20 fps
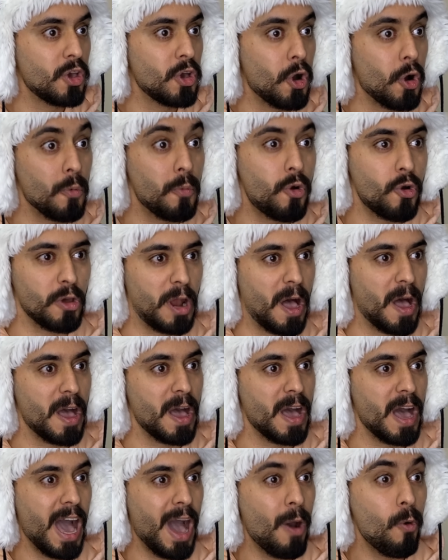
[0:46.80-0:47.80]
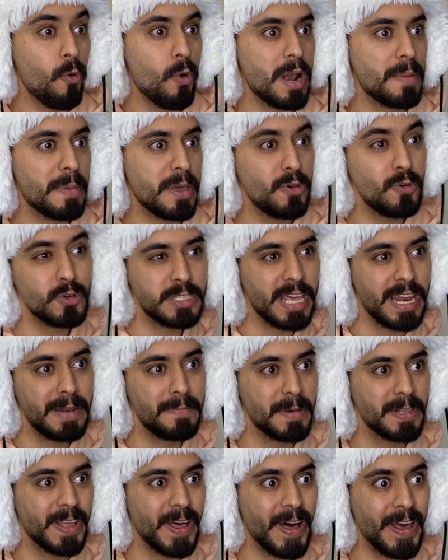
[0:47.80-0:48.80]
وبكره اول ما يوصل
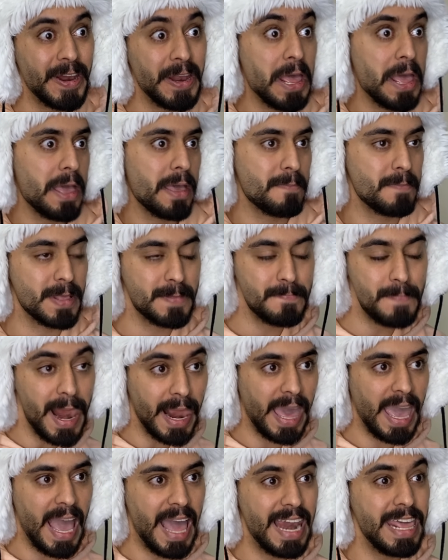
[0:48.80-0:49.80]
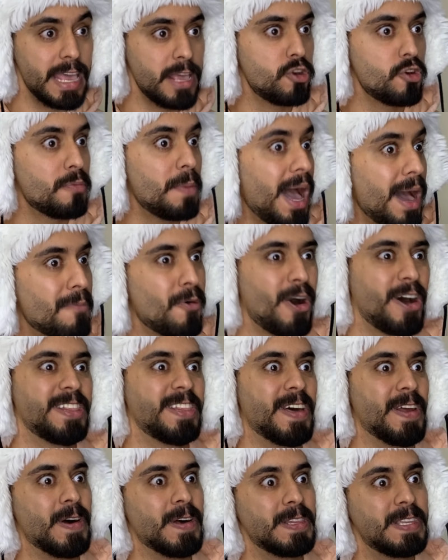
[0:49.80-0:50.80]
المطار بتبلغي عليه انه معاه
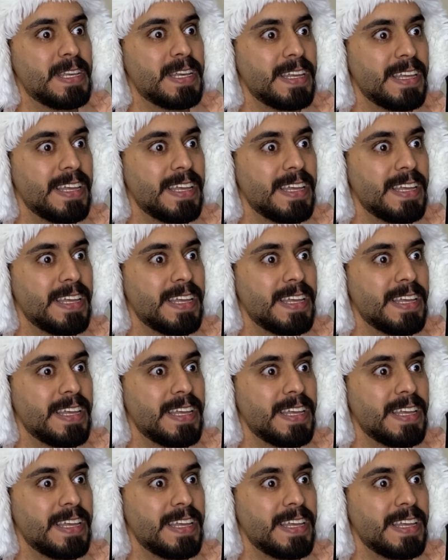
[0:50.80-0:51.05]
مخدرات